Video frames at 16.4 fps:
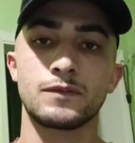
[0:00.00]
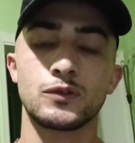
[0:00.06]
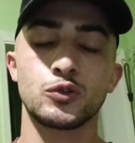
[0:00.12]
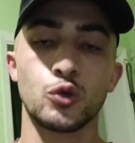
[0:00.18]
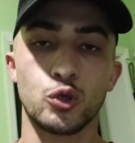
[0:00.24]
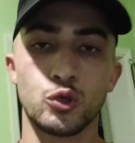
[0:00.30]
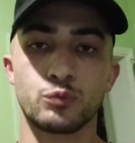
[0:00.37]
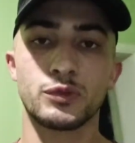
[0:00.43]

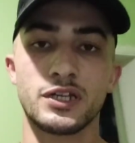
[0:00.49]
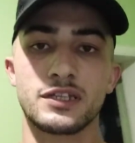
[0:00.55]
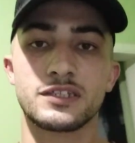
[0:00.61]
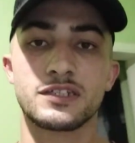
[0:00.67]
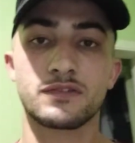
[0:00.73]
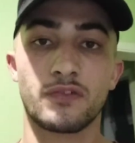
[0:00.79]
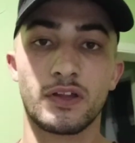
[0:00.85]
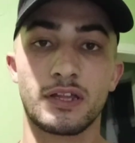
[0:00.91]

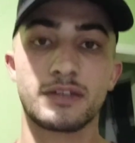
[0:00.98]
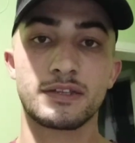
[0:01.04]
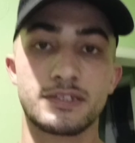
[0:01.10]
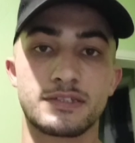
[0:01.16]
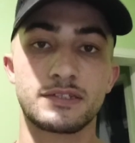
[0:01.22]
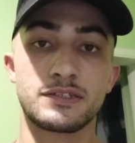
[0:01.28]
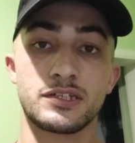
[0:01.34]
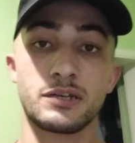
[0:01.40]
yorumlarınızı falan
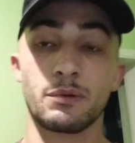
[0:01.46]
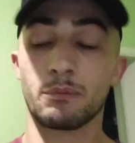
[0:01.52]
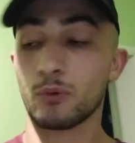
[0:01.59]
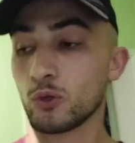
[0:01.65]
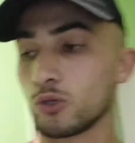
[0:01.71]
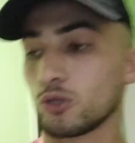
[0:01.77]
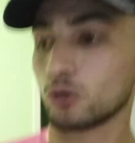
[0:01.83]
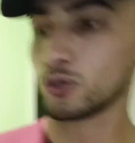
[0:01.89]
isteyeceğim ama
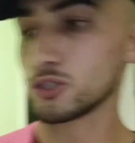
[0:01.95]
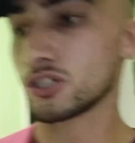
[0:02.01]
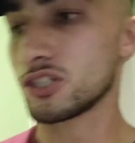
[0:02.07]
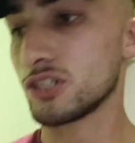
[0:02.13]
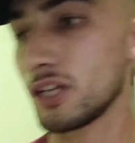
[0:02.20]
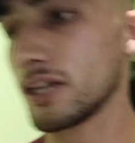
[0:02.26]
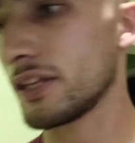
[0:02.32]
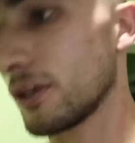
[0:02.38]
ondan önce
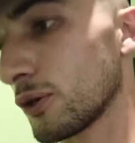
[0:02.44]
Şile'yi de